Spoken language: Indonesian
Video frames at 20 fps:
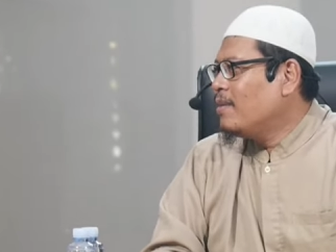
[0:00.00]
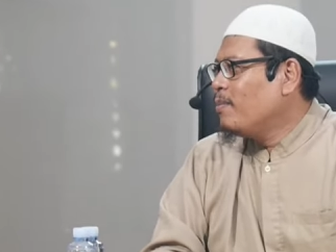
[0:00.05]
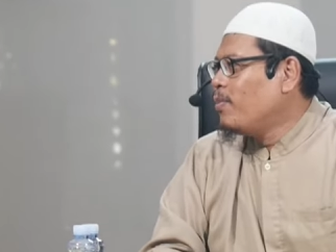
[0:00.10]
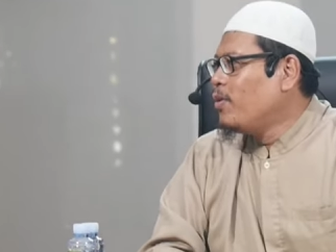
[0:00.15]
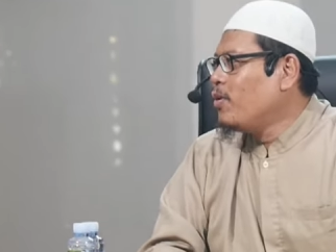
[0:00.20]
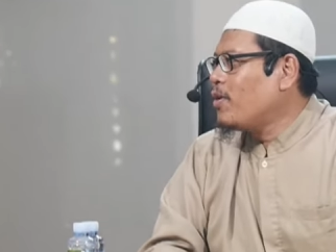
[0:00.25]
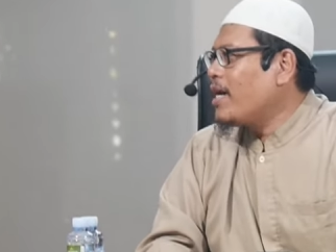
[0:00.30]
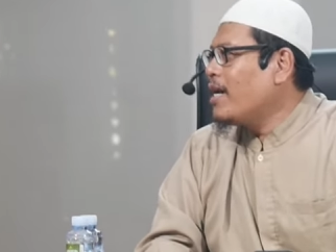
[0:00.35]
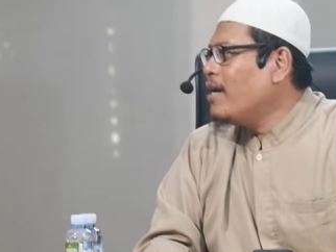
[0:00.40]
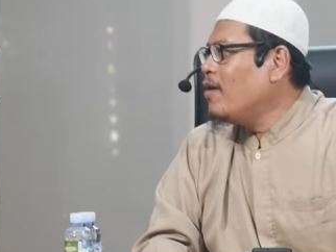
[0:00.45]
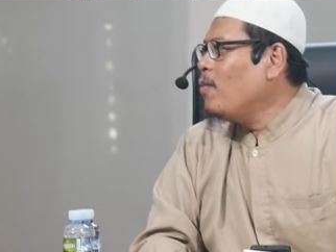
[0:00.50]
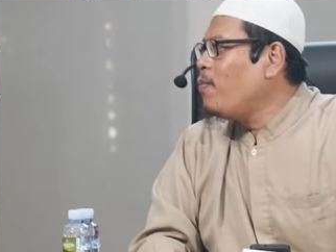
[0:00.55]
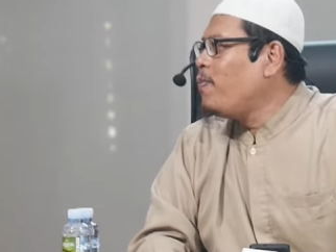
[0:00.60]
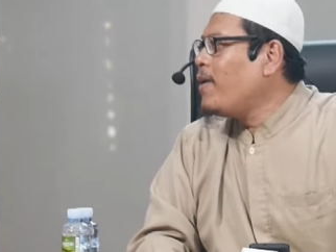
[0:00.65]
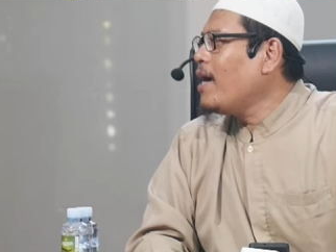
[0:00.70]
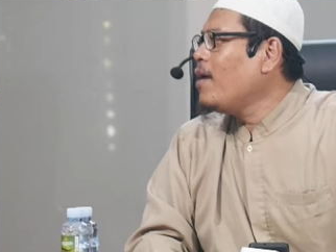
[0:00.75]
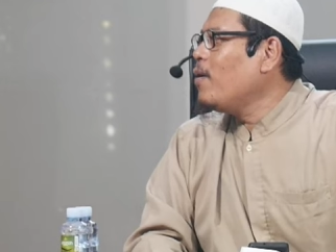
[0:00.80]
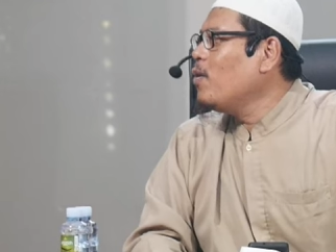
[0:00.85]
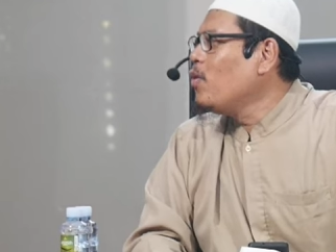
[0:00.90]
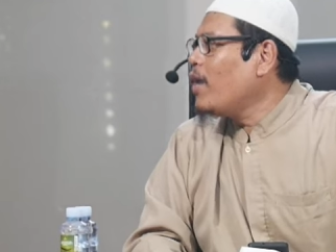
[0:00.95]
bukan
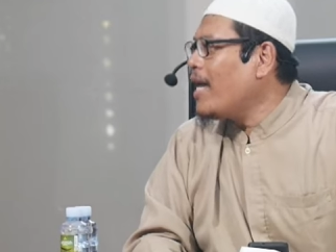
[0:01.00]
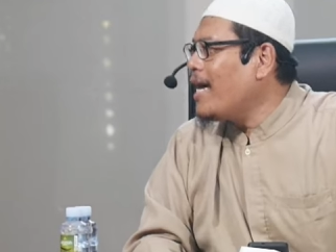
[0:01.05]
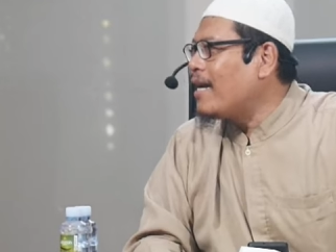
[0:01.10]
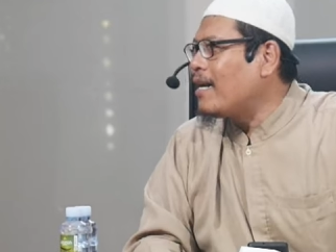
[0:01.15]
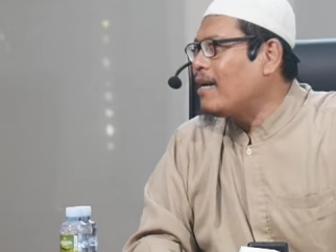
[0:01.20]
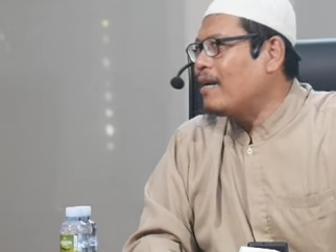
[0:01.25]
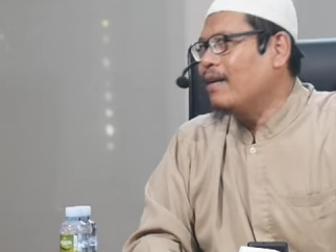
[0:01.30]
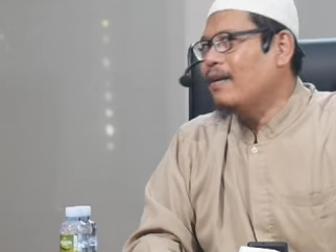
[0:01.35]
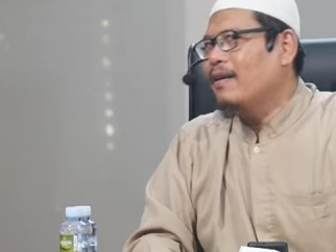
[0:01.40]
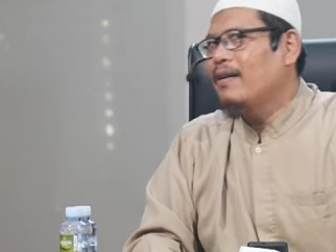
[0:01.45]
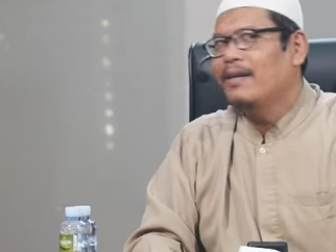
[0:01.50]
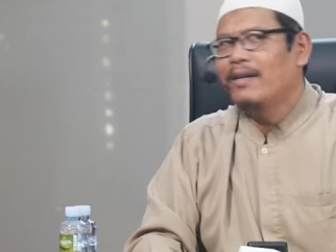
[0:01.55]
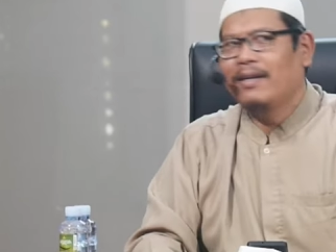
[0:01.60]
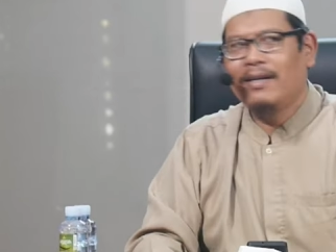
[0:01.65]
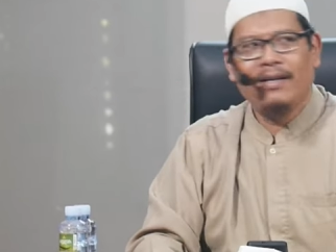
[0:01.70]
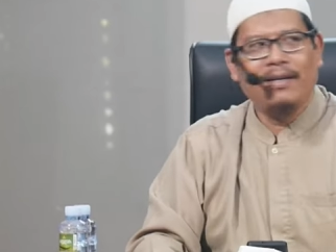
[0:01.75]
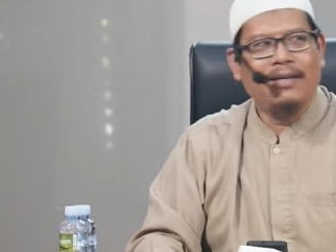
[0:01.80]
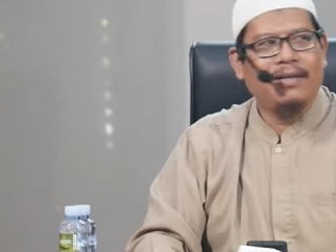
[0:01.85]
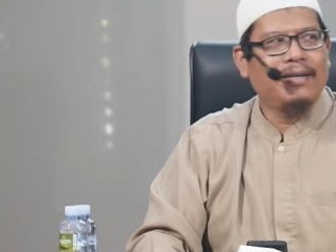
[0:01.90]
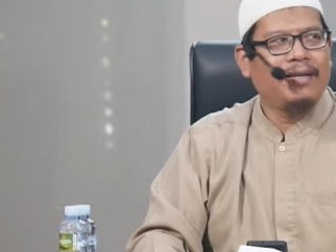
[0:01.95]
lubang ular
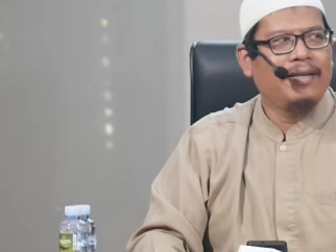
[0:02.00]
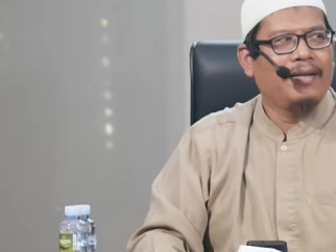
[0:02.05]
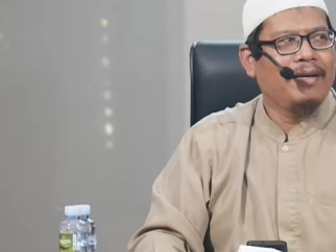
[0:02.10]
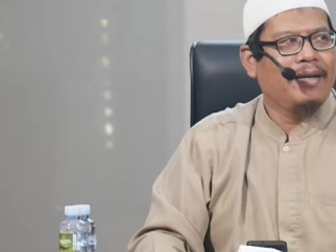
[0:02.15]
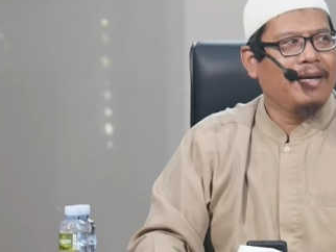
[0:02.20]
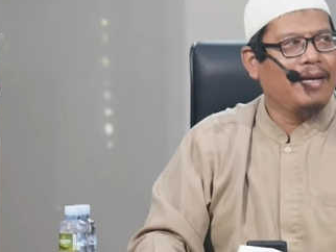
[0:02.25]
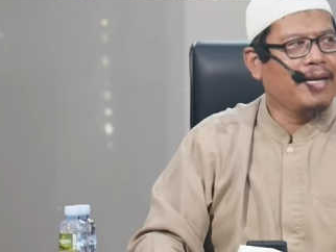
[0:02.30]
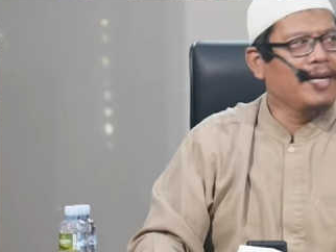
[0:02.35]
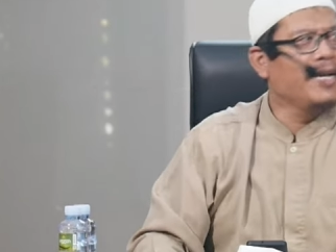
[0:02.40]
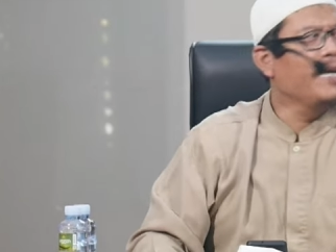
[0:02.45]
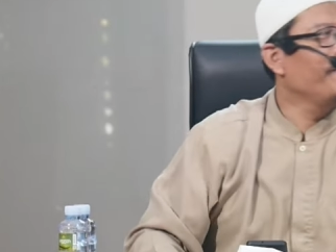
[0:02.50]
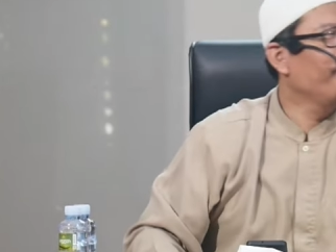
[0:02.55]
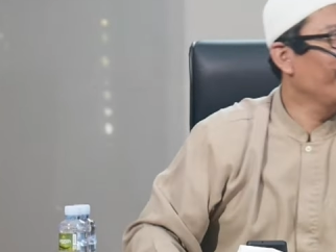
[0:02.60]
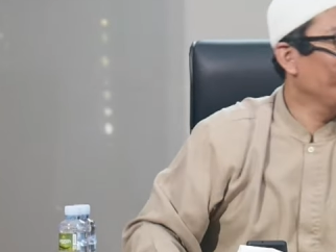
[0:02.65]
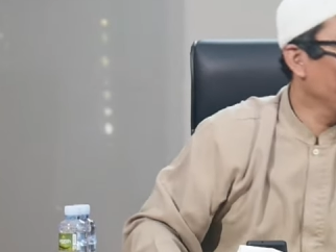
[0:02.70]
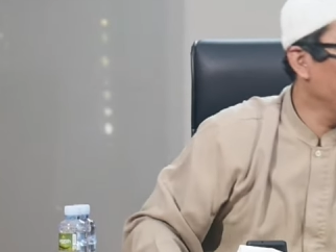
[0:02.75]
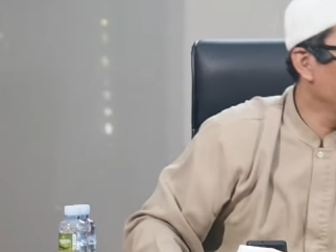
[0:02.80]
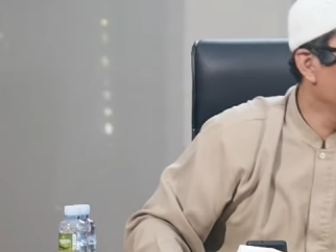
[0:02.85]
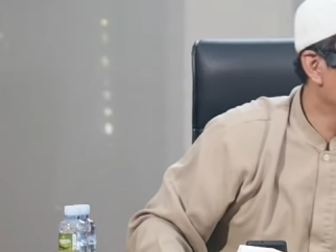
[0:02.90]
kenapa